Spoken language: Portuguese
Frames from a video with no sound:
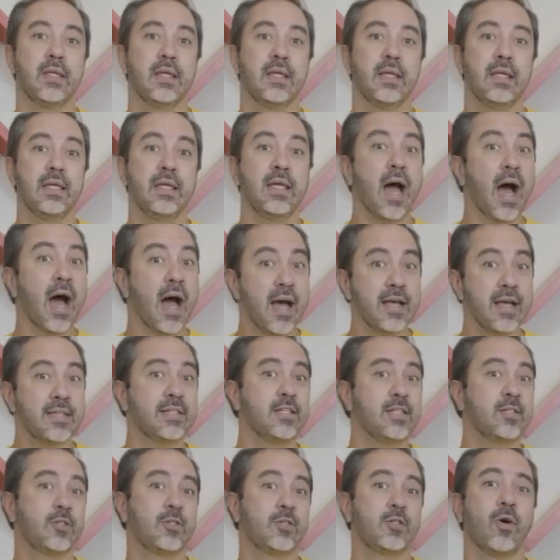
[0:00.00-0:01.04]
E a essa
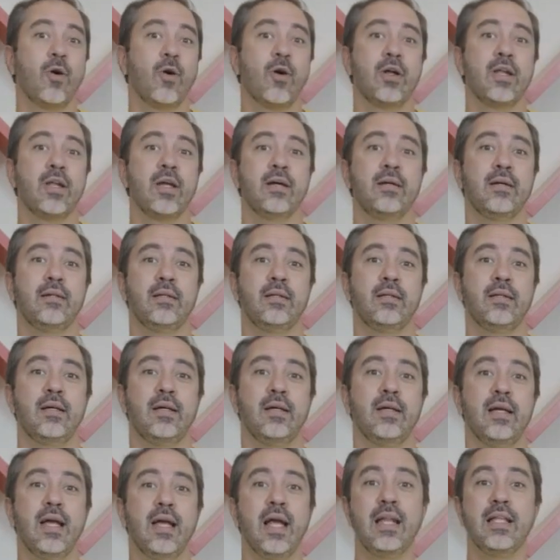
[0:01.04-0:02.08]
história
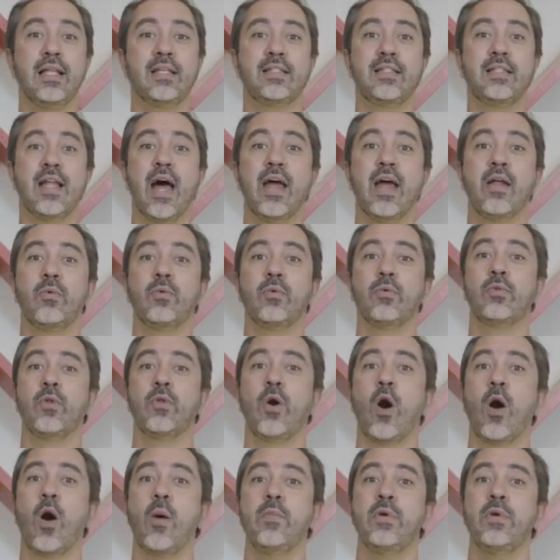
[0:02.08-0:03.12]
eles deram o
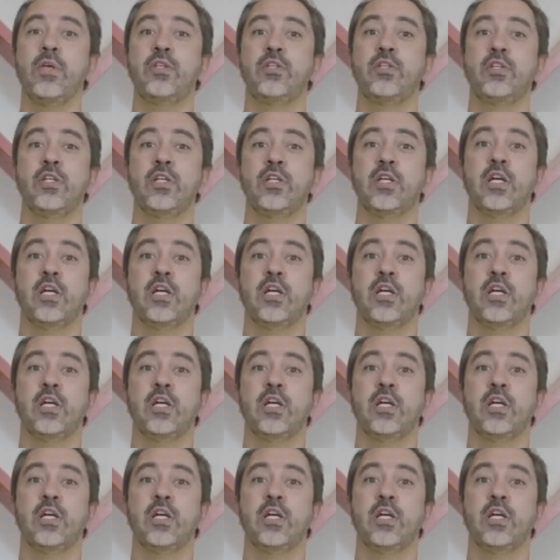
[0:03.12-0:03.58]
nome de